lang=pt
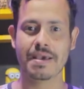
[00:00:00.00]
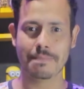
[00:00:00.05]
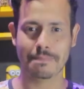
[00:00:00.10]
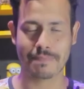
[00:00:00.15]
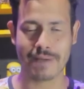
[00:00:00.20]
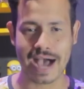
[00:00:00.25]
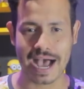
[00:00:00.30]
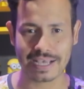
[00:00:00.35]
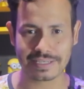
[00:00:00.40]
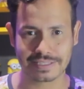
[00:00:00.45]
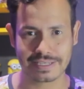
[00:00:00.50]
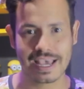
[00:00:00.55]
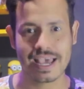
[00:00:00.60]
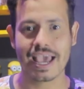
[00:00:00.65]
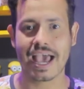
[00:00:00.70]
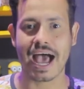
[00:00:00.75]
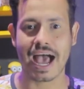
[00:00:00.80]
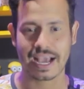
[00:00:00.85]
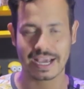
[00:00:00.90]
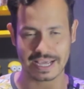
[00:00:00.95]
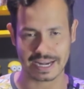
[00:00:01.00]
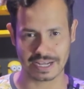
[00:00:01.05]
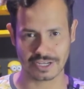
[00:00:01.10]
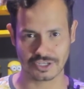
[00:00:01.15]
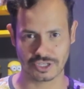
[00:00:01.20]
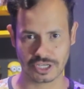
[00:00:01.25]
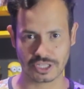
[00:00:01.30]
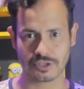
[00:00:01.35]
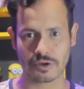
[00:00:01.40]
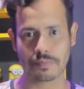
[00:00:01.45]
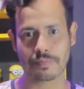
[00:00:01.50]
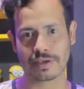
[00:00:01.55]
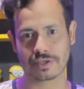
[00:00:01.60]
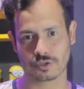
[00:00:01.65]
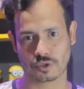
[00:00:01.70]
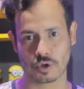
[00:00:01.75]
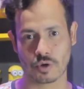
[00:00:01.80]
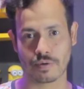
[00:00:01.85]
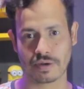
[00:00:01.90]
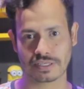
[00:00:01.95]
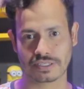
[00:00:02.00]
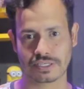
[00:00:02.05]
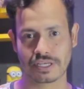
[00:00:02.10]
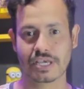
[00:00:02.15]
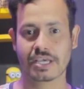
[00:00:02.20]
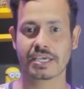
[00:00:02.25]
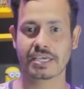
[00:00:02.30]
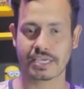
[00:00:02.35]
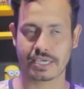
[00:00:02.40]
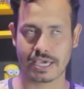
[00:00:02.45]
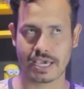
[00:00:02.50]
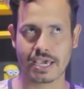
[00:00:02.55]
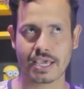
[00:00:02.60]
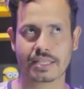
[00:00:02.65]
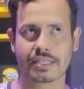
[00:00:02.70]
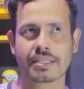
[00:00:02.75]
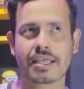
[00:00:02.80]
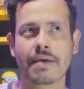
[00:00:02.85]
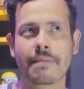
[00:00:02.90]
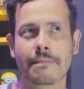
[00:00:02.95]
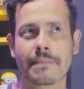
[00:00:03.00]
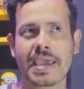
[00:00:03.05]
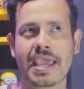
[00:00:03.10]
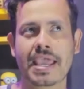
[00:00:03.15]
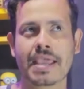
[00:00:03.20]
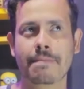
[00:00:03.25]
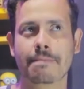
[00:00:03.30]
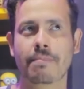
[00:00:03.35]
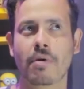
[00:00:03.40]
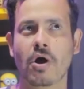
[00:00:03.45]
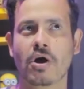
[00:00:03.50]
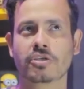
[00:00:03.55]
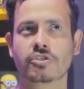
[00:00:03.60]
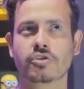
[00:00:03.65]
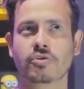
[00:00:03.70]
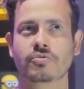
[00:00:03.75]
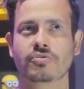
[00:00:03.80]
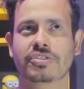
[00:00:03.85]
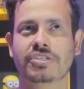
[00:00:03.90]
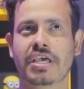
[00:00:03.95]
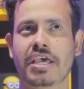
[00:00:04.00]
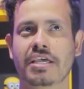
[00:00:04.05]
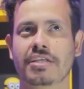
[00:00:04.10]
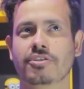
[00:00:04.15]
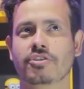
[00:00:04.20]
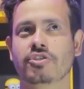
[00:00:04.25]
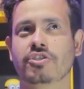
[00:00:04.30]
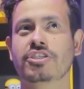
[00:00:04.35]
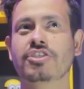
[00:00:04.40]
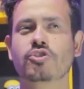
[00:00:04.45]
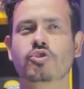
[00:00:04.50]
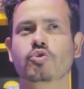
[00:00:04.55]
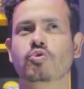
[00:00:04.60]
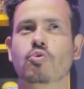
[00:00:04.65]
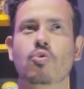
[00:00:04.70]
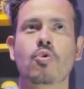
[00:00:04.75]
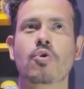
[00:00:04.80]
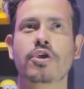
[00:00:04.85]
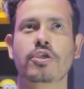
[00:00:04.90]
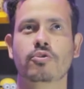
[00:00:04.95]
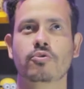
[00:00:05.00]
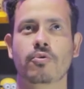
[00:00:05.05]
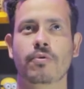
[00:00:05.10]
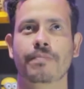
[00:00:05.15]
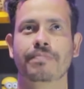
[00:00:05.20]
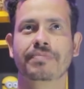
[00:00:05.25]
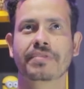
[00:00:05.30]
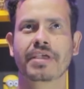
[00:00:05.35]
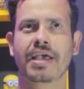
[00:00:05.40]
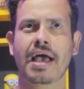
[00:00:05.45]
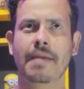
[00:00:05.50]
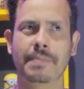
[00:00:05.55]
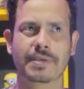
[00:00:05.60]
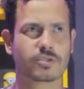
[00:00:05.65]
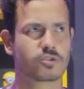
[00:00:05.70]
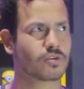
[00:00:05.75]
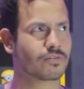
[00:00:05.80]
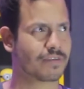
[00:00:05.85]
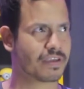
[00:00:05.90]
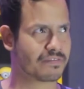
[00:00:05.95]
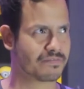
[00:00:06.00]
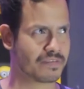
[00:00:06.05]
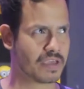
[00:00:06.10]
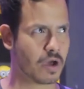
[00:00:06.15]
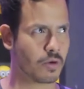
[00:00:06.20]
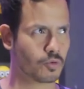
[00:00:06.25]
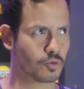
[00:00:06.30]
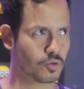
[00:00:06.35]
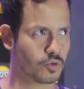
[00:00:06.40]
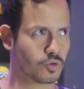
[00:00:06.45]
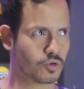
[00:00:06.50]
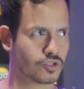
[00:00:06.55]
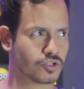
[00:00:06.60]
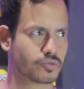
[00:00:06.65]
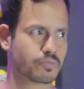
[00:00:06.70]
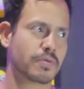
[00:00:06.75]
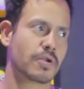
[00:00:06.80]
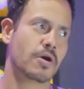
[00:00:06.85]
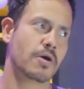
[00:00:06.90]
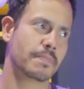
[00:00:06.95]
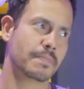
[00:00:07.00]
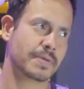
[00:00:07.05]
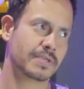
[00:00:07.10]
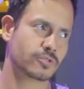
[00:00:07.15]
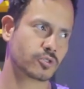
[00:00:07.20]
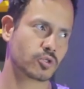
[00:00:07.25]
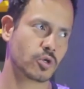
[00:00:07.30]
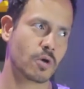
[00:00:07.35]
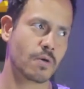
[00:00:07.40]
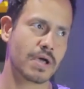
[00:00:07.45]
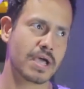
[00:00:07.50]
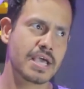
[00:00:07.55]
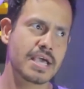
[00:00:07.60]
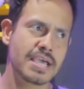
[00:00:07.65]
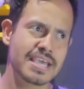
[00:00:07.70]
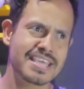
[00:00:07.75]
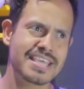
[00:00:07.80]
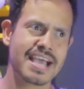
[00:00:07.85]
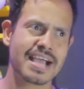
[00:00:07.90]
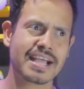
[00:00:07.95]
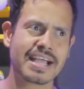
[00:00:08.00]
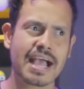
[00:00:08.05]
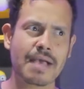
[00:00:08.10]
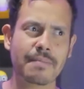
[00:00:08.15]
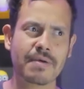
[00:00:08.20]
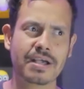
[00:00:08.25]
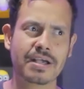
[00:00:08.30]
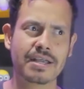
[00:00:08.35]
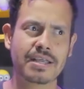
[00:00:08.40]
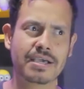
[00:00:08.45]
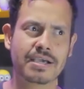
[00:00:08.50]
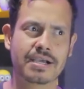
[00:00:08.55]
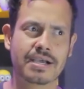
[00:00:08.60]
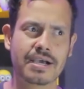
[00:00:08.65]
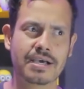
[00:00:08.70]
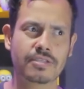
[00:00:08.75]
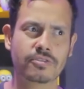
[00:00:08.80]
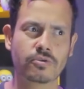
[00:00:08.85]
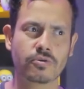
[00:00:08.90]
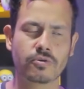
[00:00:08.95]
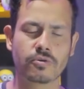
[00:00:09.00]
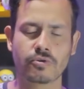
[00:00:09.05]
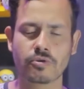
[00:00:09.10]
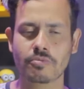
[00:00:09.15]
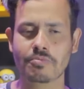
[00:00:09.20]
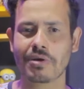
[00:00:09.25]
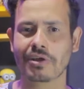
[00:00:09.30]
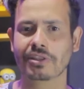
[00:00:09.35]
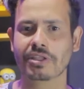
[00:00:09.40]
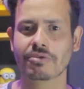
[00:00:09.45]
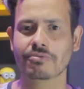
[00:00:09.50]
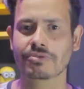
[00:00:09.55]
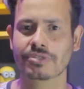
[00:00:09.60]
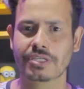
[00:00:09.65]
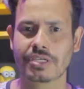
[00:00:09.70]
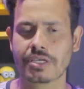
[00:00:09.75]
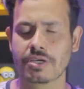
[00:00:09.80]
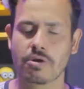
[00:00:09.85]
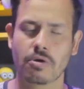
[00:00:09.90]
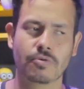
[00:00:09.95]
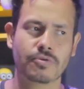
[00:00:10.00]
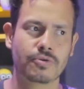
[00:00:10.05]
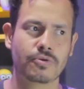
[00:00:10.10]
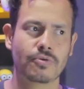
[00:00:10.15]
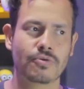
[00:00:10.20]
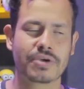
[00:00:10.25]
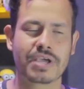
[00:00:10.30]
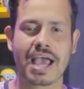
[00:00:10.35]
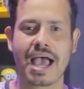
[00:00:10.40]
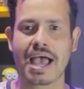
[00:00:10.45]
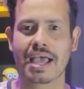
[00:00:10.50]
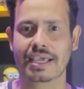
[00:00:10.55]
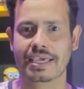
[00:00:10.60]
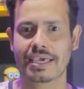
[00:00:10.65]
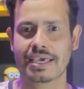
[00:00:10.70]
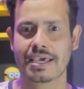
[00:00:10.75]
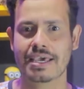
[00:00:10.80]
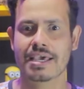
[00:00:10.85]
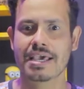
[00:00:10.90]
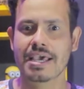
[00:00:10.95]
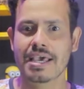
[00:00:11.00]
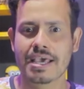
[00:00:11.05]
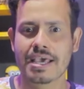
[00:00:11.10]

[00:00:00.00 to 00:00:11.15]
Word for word: Mas acreditam pessoas que também possam ser descuido. A pessoa vai enviar um nudes para uma pessoa e acaba clicando num botãozinho ou num lugar que